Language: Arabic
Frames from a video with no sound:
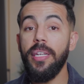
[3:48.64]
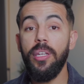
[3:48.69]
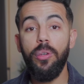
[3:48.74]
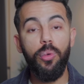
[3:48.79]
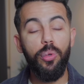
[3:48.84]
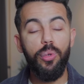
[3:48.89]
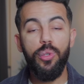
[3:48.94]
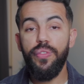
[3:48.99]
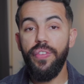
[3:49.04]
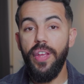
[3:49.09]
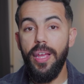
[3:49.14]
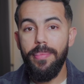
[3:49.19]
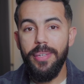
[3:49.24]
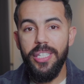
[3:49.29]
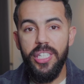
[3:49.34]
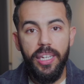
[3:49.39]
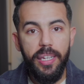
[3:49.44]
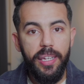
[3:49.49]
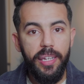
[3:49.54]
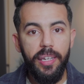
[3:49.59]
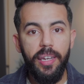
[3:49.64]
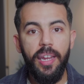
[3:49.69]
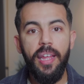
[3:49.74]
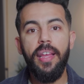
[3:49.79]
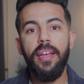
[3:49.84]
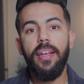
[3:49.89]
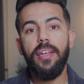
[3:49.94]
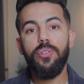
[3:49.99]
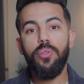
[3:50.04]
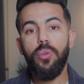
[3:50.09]
ما كيكونوش فيها مشاكل
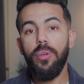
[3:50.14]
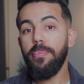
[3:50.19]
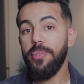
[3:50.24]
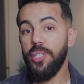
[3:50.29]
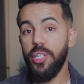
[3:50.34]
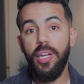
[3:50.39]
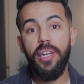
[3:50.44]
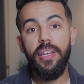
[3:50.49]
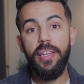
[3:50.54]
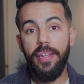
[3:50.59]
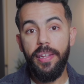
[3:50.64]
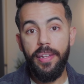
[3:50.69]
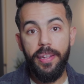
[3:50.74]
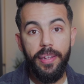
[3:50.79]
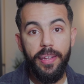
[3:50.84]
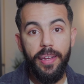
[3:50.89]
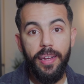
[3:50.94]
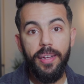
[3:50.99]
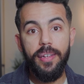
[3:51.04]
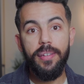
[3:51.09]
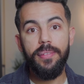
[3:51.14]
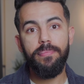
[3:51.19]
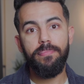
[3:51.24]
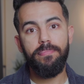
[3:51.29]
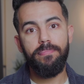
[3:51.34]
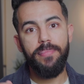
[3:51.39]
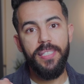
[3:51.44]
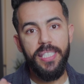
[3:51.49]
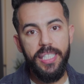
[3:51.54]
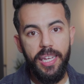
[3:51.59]
كتكون البصره اللي هي
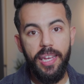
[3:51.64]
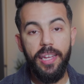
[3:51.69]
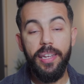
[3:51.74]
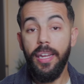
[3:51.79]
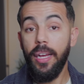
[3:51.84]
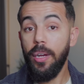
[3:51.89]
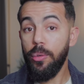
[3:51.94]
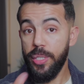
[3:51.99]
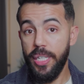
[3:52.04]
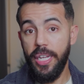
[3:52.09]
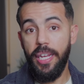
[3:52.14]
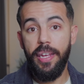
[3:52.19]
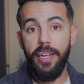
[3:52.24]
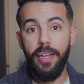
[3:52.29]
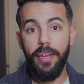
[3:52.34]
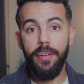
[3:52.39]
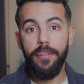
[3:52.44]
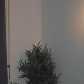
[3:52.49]
مزيانه وصحيه